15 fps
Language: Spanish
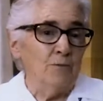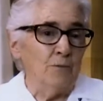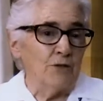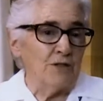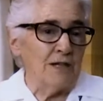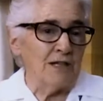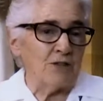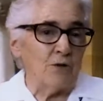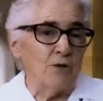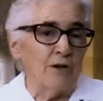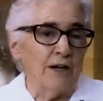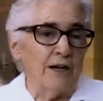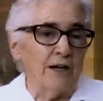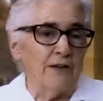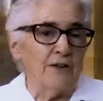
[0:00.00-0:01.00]
pues las
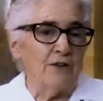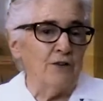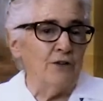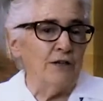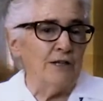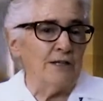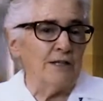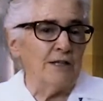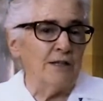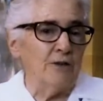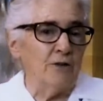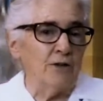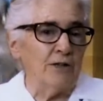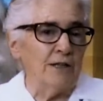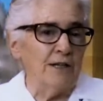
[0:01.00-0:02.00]
congregaciones y
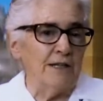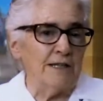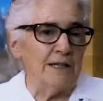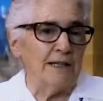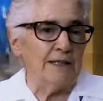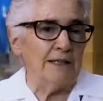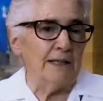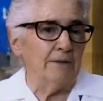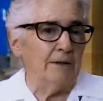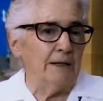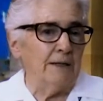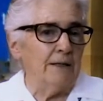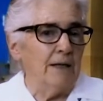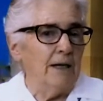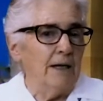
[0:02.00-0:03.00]
órdenes
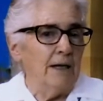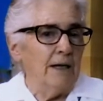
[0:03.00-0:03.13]
andaban